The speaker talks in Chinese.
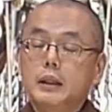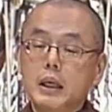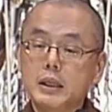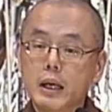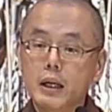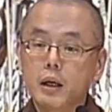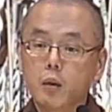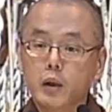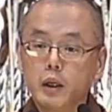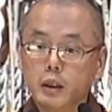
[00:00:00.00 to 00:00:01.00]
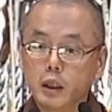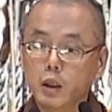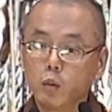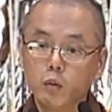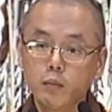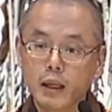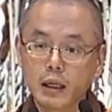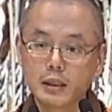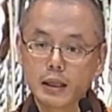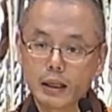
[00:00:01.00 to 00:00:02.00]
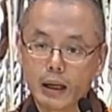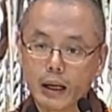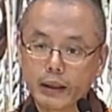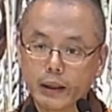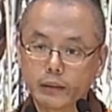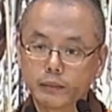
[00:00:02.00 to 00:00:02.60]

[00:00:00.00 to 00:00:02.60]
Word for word: 第三个问，你的无名在哪里？